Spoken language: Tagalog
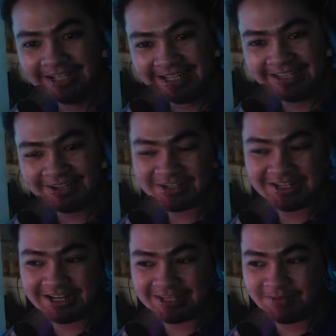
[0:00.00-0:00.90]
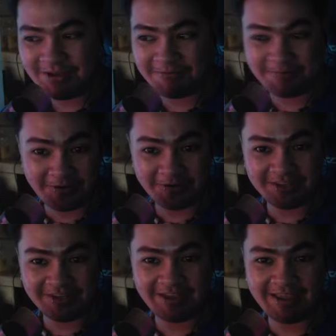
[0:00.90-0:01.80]
hindi ko siya sinasabi ang fraud,
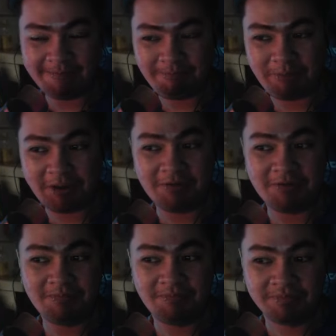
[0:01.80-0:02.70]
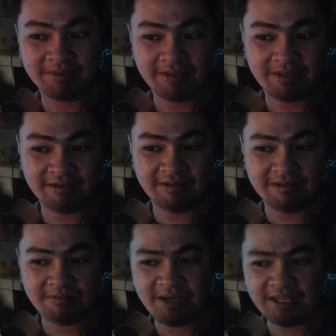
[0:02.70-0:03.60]
okay? Pero
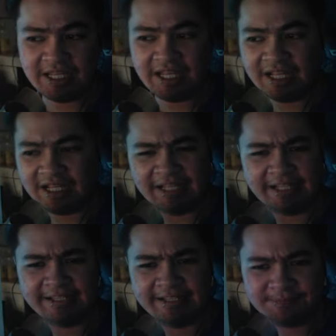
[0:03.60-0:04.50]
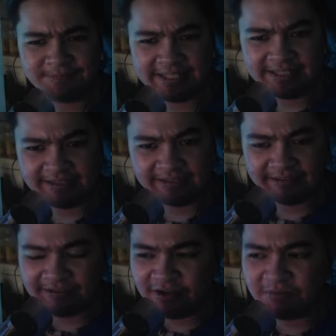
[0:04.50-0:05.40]
nating uh,
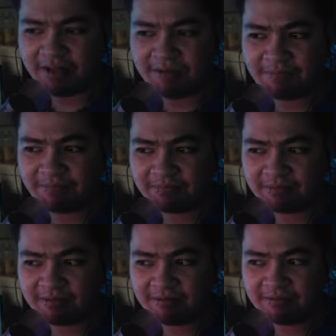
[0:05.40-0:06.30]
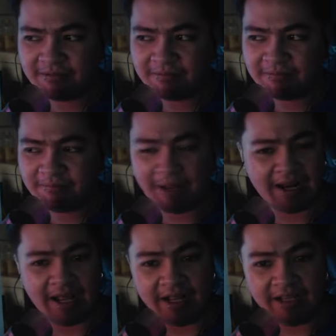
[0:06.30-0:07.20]
ano ba?
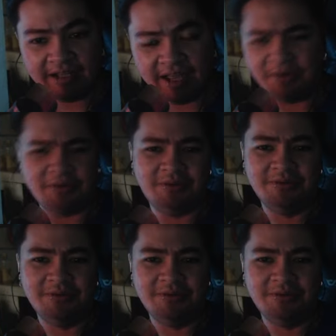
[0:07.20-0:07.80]
Parang I don't know.